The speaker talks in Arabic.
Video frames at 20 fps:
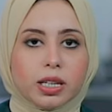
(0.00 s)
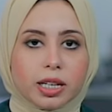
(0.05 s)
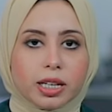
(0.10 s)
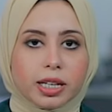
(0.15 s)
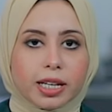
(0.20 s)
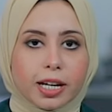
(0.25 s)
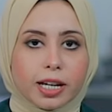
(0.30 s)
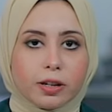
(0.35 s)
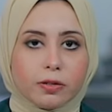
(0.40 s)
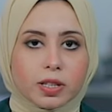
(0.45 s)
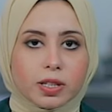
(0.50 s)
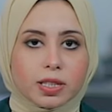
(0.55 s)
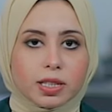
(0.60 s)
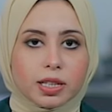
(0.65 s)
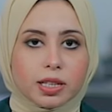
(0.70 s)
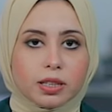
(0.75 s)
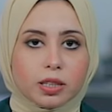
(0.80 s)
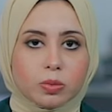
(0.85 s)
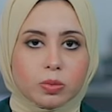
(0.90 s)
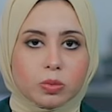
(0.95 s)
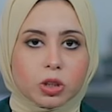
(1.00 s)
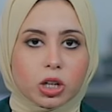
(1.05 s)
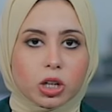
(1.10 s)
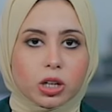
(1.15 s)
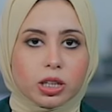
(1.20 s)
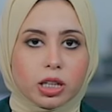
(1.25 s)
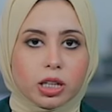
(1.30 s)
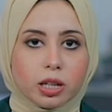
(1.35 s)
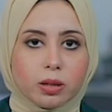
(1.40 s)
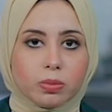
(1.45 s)
كيف سيتم
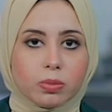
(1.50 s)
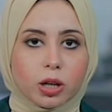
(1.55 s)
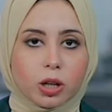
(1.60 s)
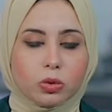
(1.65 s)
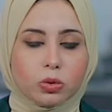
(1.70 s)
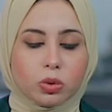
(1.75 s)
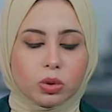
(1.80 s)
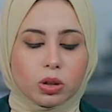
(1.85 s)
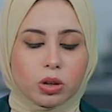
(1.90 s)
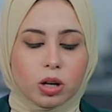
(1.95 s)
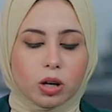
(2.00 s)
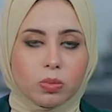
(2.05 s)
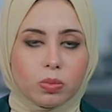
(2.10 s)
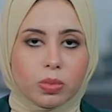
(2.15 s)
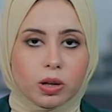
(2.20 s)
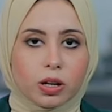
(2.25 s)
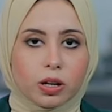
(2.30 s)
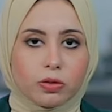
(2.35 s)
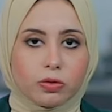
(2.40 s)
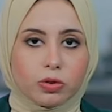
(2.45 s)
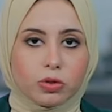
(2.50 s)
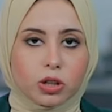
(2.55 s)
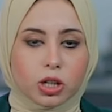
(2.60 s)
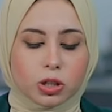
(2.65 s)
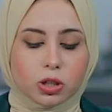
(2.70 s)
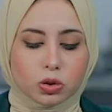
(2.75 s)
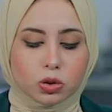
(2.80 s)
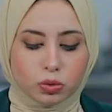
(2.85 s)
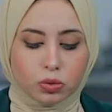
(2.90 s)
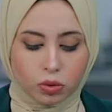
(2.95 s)
تقييم الطلاب
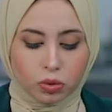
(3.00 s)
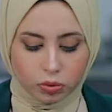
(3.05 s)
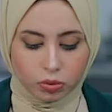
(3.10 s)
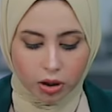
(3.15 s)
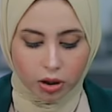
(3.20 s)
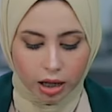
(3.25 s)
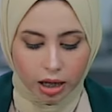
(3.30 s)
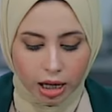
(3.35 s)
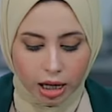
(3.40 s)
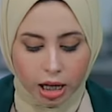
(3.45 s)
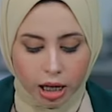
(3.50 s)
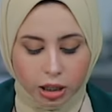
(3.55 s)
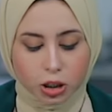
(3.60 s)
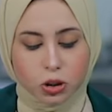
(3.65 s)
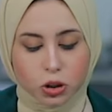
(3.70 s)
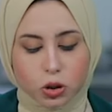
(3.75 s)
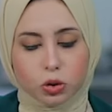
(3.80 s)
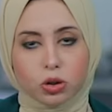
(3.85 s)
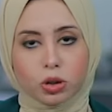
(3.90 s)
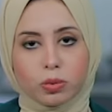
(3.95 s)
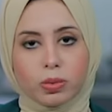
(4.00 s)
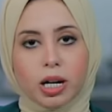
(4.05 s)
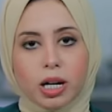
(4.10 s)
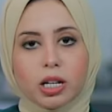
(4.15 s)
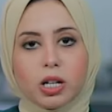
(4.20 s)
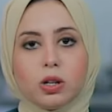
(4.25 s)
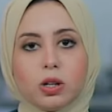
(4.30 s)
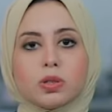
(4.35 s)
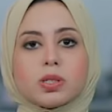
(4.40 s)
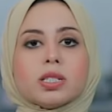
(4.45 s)
في الصفوف نشكركم
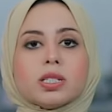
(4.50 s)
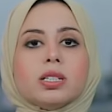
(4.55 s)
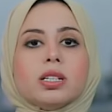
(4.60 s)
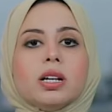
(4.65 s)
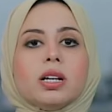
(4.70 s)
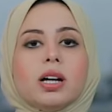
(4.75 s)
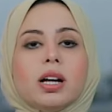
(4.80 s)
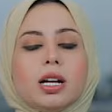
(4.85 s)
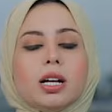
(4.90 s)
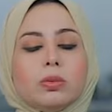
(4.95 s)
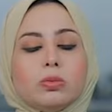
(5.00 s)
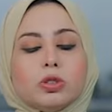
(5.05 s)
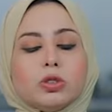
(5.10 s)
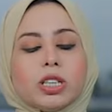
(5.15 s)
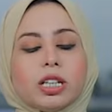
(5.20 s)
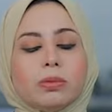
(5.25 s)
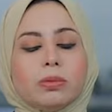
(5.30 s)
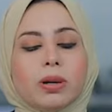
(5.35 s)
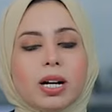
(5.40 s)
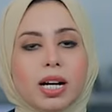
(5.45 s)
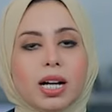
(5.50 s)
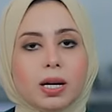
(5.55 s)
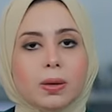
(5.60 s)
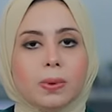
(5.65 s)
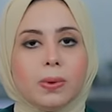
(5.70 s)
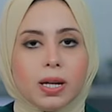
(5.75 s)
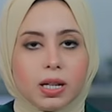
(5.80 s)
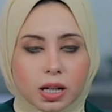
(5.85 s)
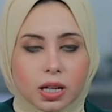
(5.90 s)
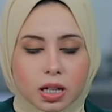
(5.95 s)
على حسن
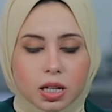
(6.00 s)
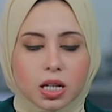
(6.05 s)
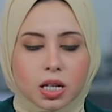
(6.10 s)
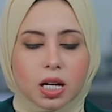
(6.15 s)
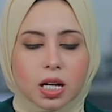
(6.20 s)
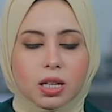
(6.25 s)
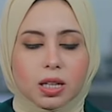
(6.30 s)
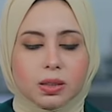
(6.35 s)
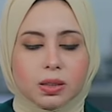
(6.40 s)
المتابعة وإلى اللقاء